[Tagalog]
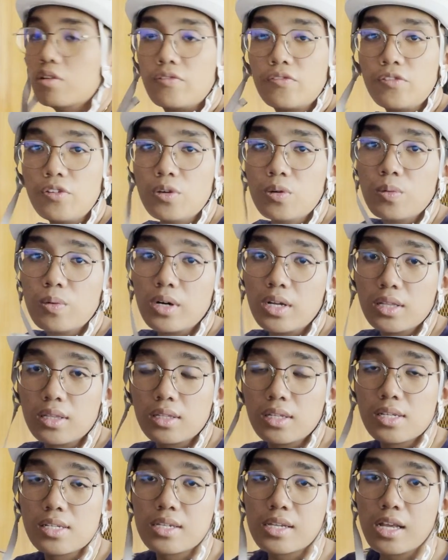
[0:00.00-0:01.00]
if you want
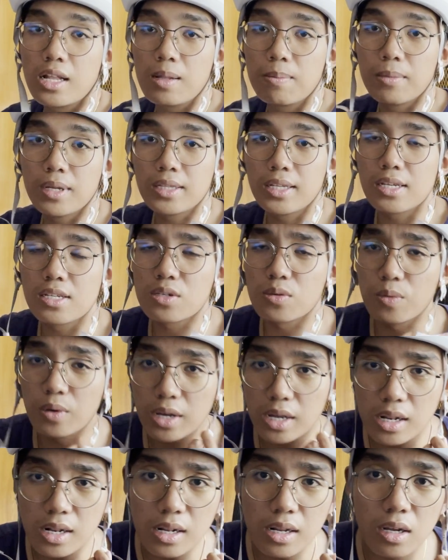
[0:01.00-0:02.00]
this helmet as
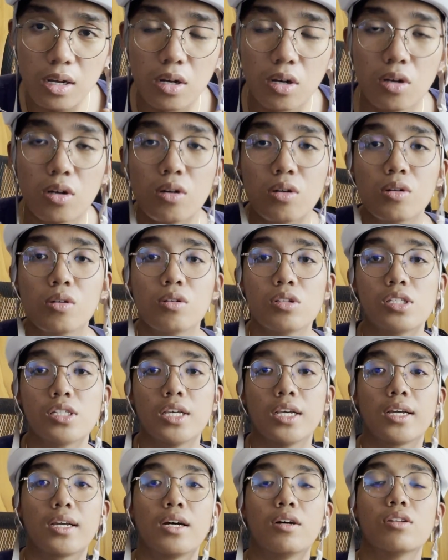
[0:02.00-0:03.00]
well, go
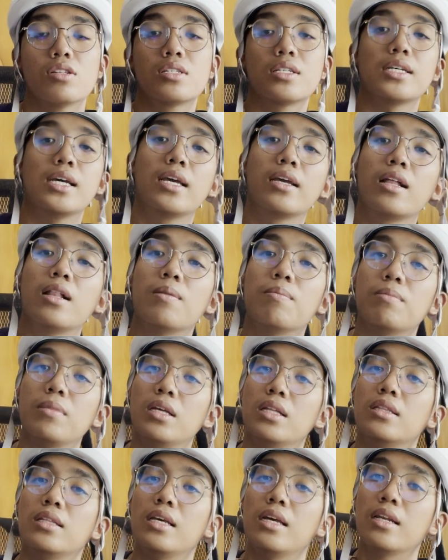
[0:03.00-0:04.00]
check out Cycle
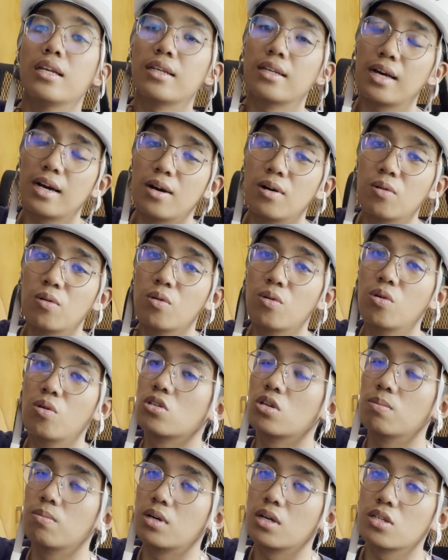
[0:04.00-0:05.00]
Meeting now.
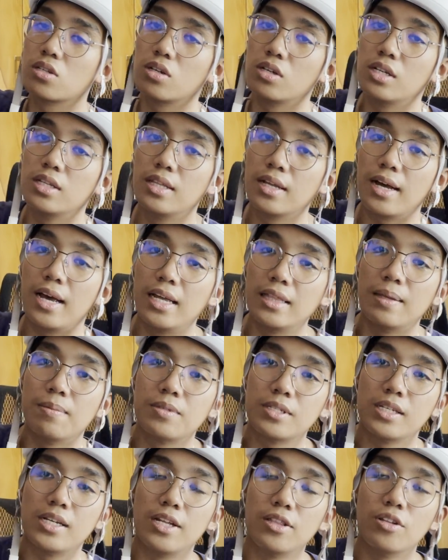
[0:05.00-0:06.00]
Sobrang solid ng items
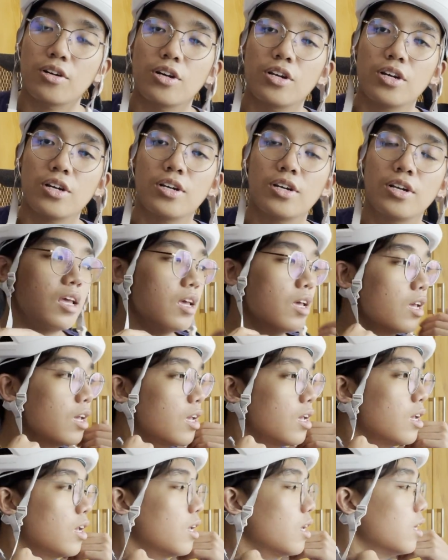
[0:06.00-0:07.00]
sila doon.
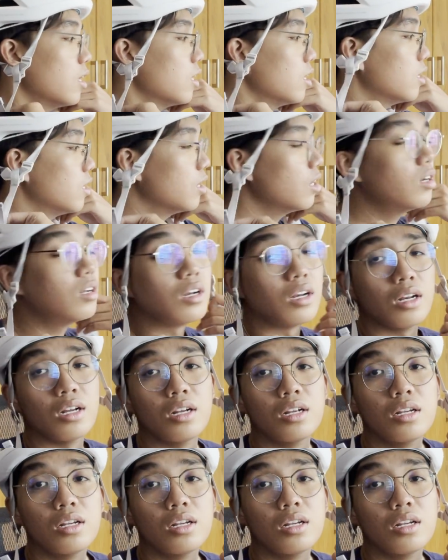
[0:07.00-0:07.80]
And ayun,